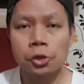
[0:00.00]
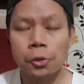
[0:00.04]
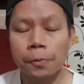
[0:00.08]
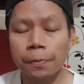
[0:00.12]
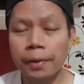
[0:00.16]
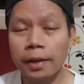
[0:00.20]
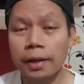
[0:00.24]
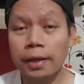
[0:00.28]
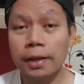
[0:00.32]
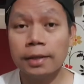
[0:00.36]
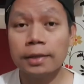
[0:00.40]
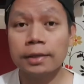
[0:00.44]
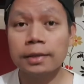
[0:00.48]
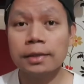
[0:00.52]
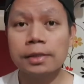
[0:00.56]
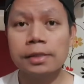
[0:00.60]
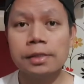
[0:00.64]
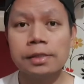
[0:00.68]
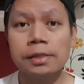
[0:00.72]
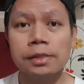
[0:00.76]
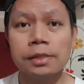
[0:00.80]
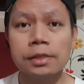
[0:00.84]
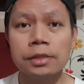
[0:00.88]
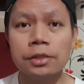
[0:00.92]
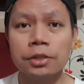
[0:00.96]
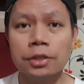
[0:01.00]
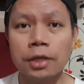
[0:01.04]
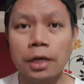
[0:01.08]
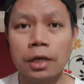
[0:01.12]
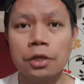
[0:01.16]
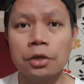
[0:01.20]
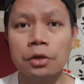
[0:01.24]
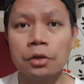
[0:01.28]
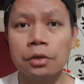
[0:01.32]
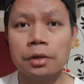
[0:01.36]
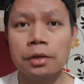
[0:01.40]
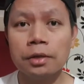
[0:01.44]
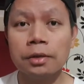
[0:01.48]
So para interesting siya,
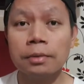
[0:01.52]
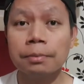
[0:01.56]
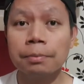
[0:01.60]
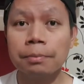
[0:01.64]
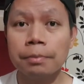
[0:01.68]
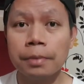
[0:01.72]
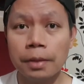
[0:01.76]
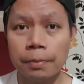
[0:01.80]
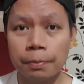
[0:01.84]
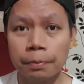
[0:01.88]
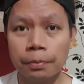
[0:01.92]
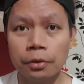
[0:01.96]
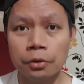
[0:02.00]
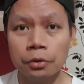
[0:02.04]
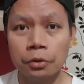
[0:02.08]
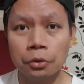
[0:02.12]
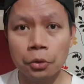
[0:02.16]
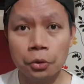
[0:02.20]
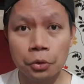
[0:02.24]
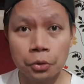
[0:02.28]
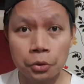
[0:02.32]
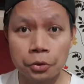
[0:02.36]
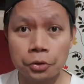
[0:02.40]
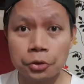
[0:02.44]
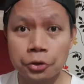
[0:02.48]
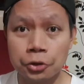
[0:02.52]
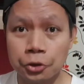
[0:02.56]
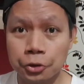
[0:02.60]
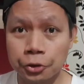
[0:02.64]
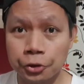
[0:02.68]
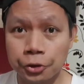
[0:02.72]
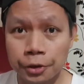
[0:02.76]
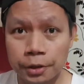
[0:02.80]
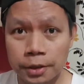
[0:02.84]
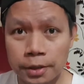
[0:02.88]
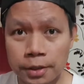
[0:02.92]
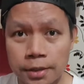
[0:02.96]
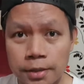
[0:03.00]
you let people know your
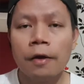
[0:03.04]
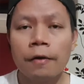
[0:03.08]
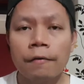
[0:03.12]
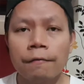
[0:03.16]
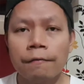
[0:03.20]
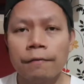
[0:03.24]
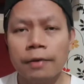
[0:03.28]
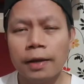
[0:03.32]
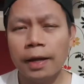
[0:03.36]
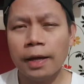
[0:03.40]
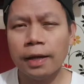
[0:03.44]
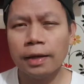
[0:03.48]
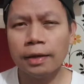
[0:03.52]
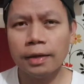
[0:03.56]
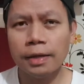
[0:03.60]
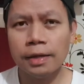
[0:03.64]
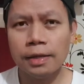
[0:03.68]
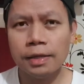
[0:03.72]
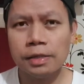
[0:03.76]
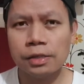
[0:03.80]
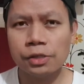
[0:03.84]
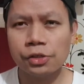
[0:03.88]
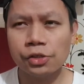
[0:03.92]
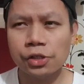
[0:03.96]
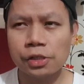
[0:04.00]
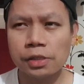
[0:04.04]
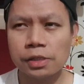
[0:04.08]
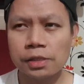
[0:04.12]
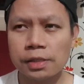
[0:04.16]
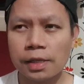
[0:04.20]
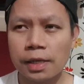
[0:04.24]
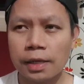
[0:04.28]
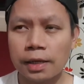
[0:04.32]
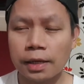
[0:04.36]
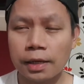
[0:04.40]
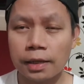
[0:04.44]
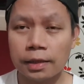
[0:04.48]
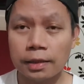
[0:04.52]
journey. Vlogging is just
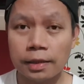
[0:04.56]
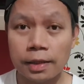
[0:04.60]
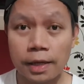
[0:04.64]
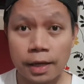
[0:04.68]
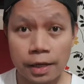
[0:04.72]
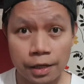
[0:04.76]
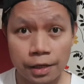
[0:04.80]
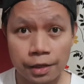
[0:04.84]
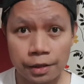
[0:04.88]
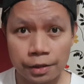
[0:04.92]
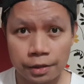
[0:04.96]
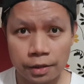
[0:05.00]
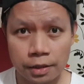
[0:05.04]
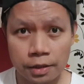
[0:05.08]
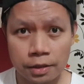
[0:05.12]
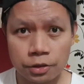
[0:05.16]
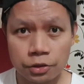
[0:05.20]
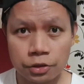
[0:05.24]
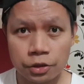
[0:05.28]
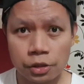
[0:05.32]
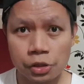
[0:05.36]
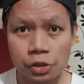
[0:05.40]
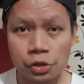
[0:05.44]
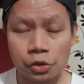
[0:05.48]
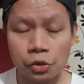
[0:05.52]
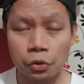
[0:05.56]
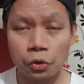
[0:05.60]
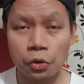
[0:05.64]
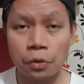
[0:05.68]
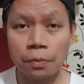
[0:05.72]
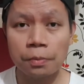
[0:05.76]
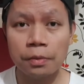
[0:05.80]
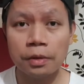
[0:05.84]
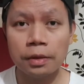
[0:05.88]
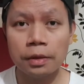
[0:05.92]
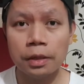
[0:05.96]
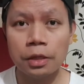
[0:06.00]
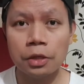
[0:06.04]
like a diary, You're just
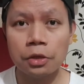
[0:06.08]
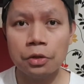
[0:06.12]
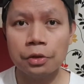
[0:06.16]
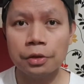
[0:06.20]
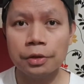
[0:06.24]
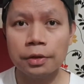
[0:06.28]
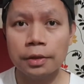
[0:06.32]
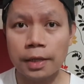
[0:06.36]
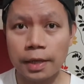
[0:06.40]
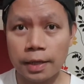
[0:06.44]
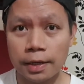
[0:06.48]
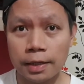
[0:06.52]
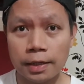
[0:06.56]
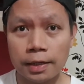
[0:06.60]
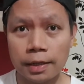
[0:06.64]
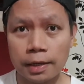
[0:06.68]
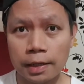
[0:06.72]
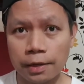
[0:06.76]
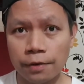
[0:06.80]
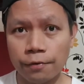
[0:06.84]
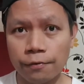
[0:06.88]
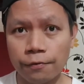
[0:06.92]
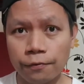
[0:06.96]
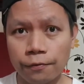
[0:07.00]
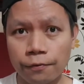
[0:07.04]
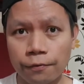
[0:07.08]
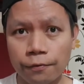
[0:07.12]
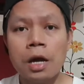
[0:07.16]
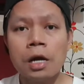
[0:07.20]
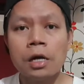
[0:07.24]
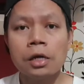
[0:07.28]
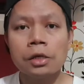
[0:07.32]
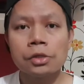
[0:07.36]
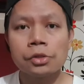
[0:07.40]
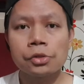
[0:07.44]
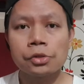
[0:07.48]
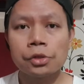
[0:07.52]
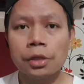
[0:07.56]
documenting your daily life.
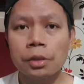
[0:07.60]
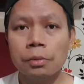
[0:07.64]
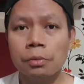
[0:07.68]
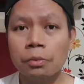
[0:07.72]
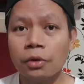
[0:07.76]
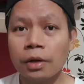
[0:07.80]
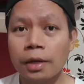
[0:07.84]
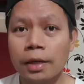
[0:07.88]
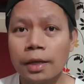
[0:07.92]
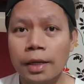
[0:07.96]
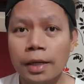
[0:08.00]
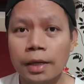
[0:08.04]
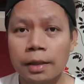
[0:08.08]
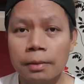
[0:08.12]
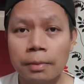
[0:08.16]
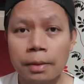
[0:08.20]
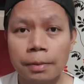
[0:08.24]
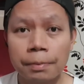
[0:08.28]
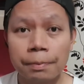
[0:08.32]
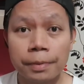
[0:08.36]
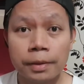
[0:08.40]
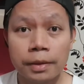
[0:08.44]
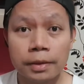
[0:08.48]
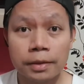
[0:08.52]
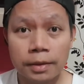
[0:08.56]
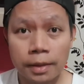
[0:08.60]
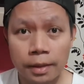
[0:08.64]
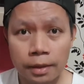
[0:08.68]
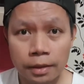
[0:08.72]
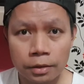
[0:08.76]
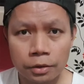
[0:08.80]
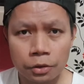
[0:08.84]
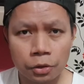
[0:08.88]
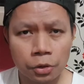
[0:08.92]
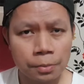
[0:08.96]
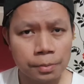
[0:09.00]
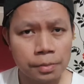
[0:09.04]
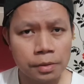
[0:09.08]
So, di mo kailangang
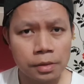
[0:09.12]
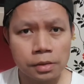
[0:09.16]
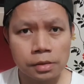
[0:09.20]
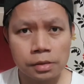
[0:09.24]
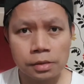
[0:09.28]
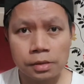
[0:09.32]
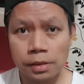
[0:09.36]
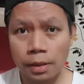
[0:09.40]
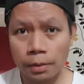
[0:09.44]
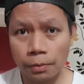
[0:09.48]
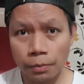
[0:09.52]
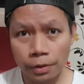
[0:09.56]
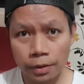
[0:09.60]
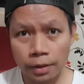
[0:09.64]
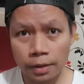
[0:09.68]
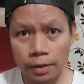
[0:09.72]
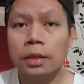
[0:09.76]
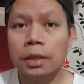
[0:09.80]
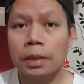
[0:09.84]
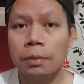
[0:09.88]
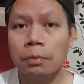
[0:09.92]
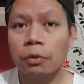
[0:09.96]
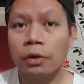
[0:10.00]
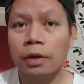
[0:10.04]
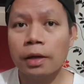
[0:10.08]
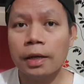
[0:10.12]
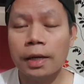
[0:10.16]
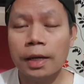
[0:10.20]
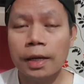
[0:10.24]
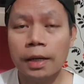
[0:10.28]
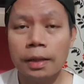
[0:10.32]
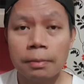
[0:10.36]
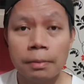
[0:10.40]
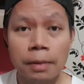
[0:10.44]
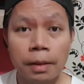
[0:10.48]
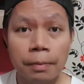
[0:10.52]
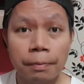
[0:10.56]
mag-pretend to be someone else. Di mo kailangang